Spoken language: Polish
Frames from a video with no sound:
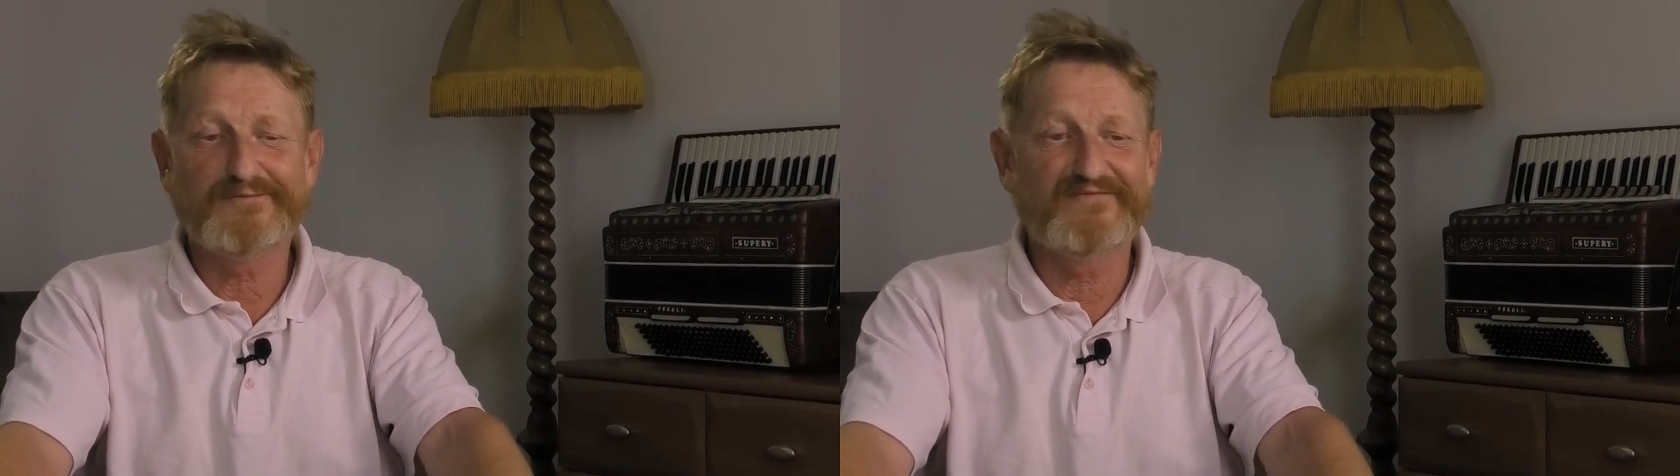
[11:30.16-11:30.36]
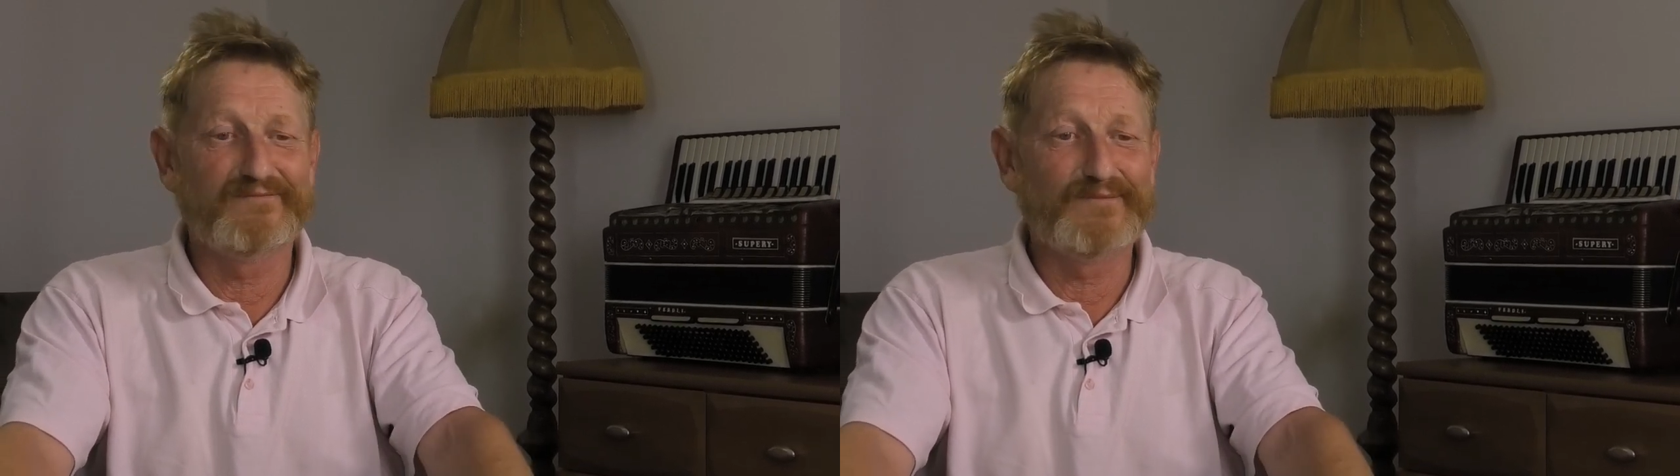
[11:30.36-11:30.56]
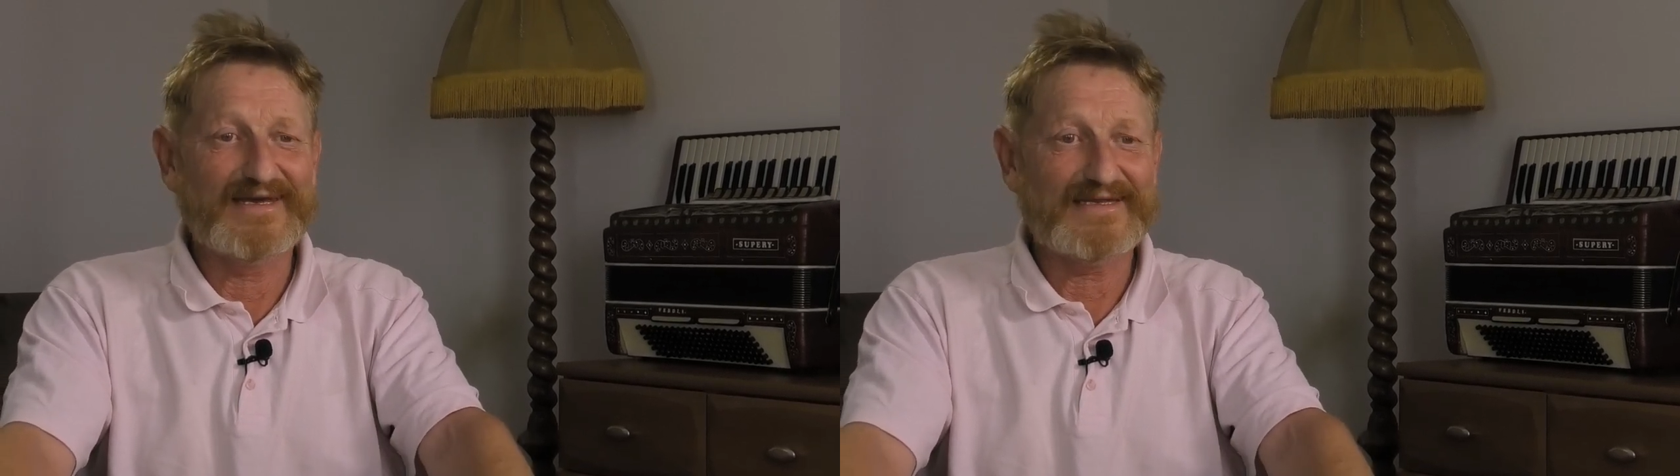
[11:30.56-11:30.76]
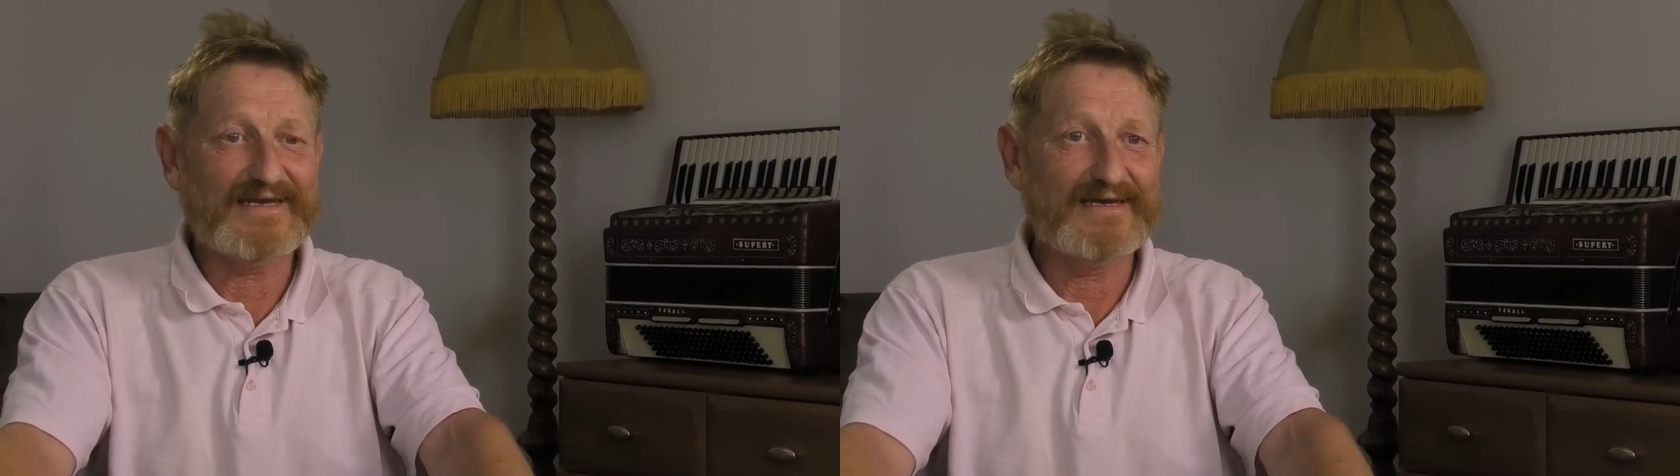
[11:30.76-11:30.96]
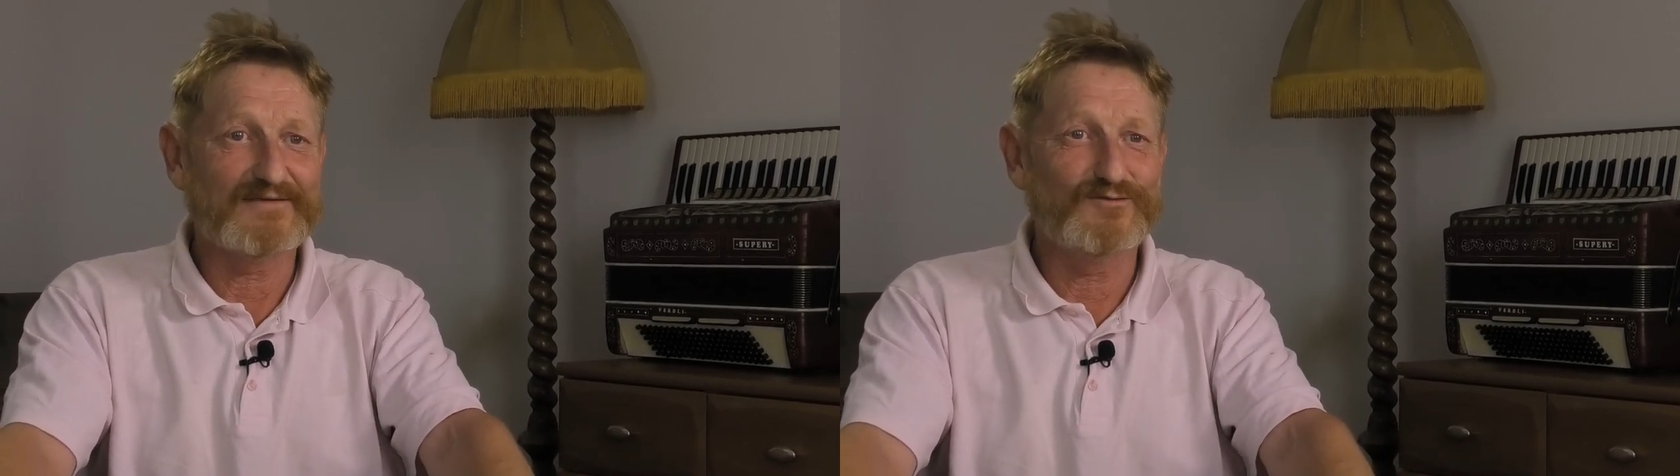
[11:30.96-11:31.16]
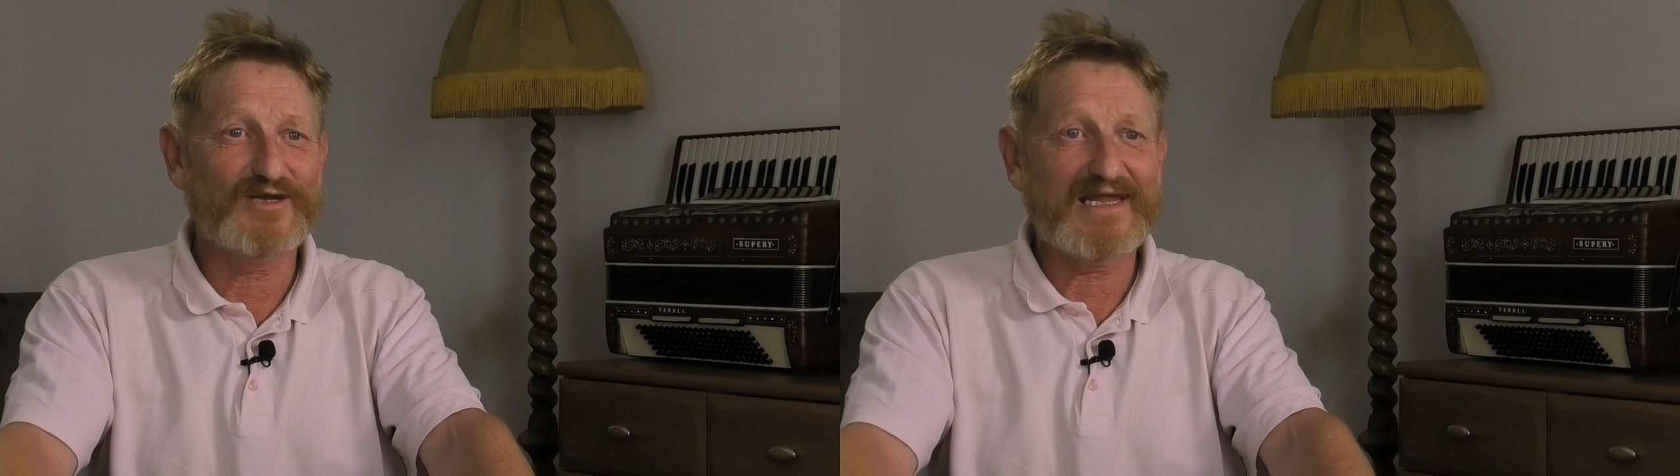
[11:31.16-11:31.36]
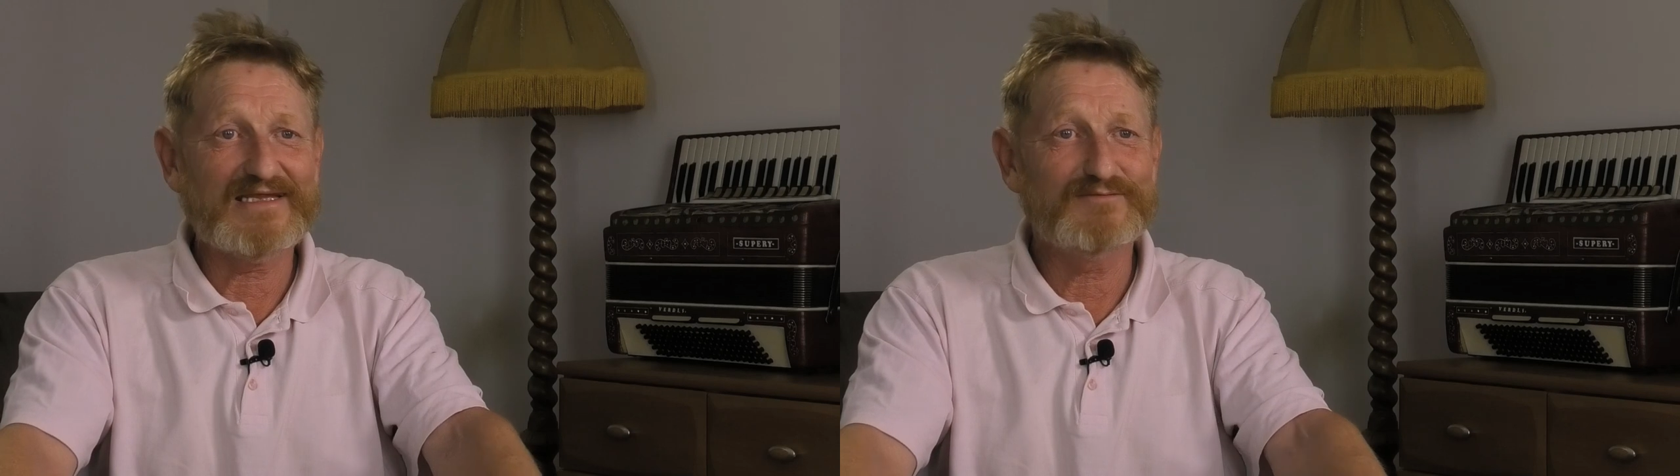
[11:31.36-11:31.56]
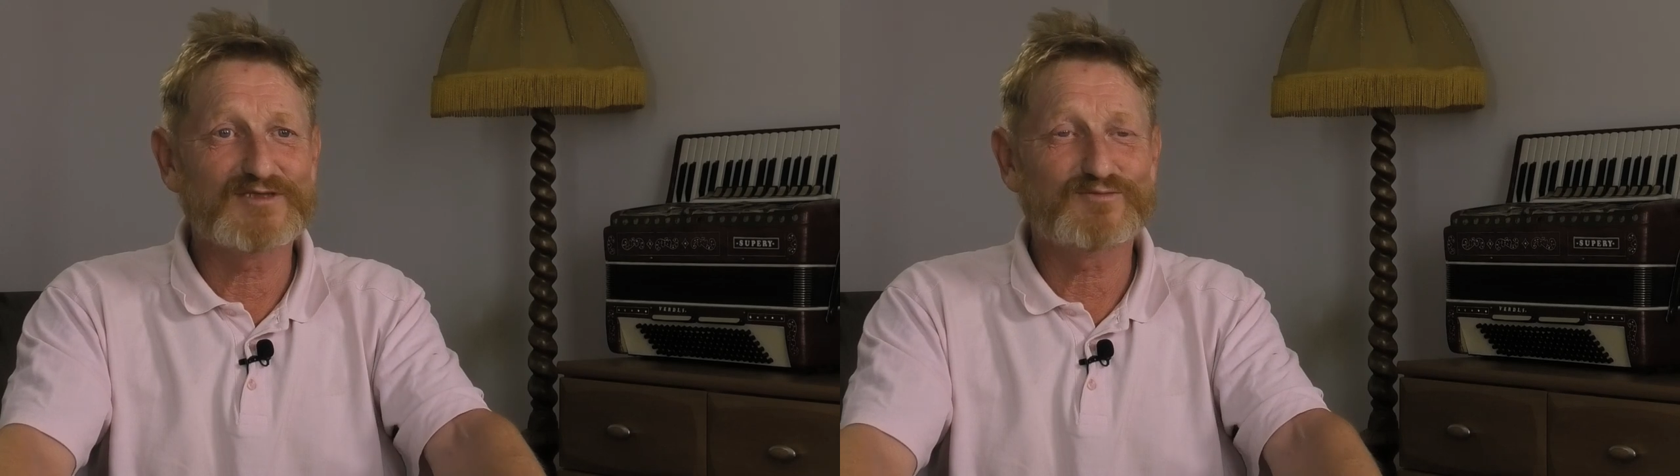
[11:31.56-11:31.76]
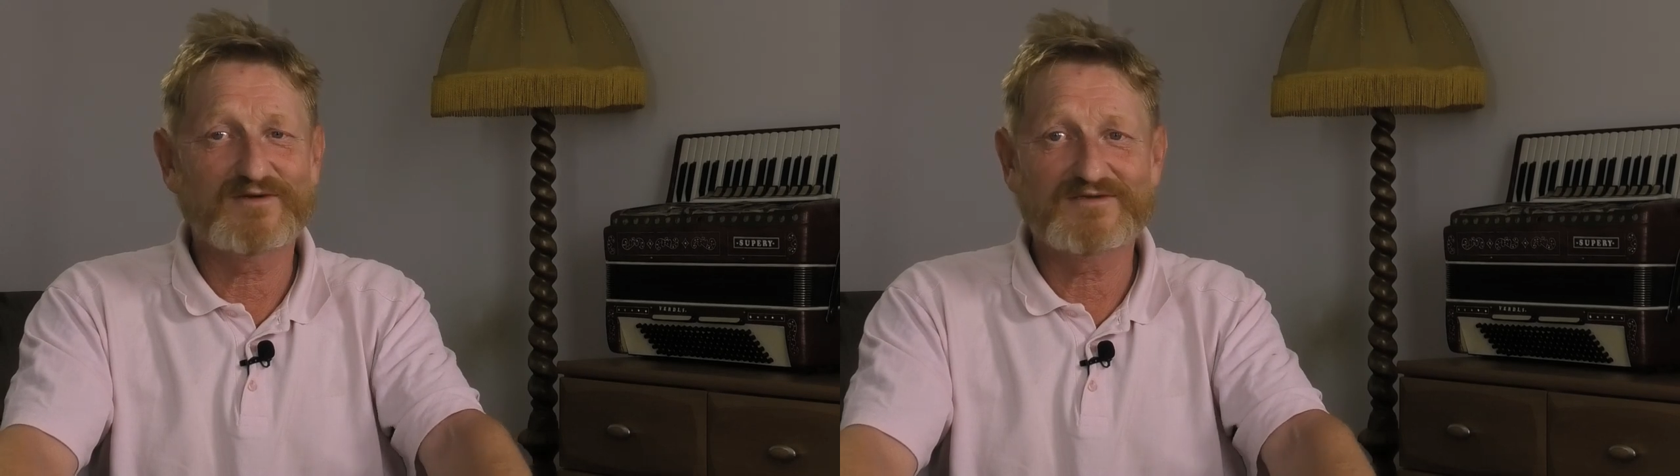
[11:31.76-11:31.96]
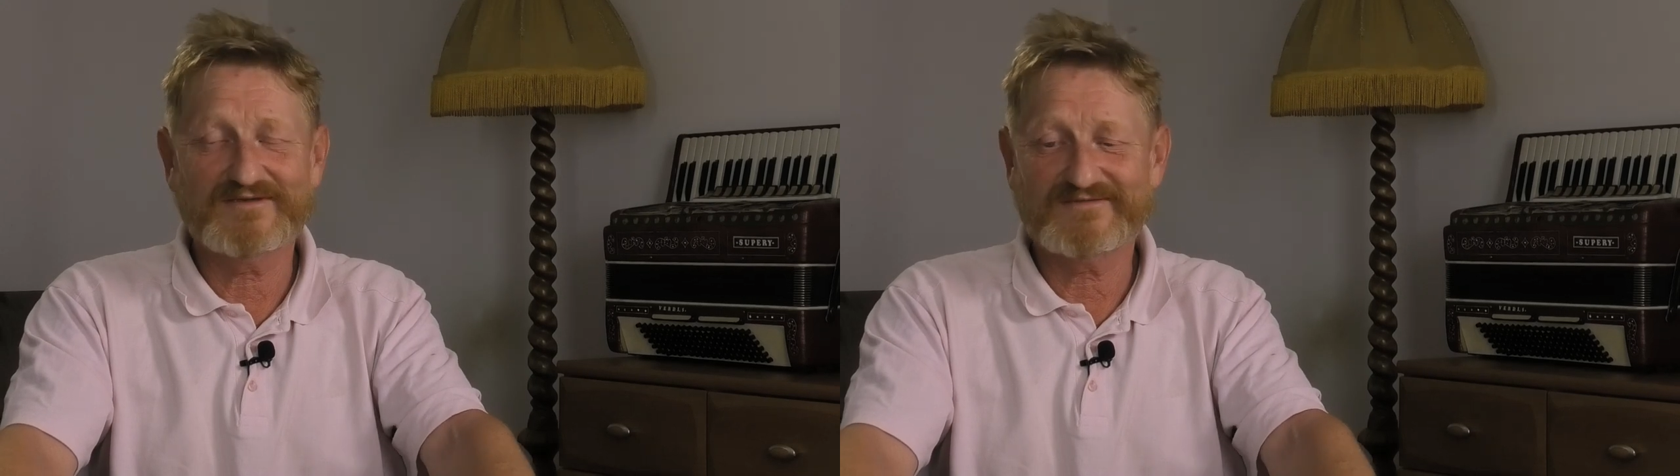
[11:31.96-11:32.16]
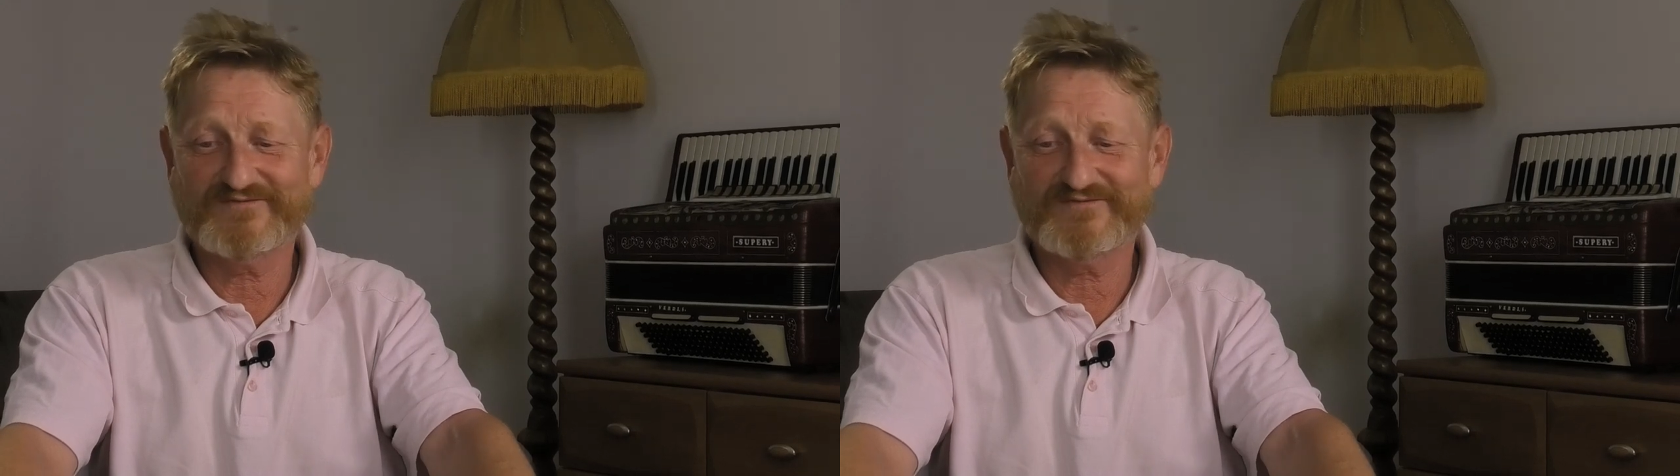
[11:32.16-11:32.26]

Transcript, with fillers: w majtkach, ukradli mi spodnie.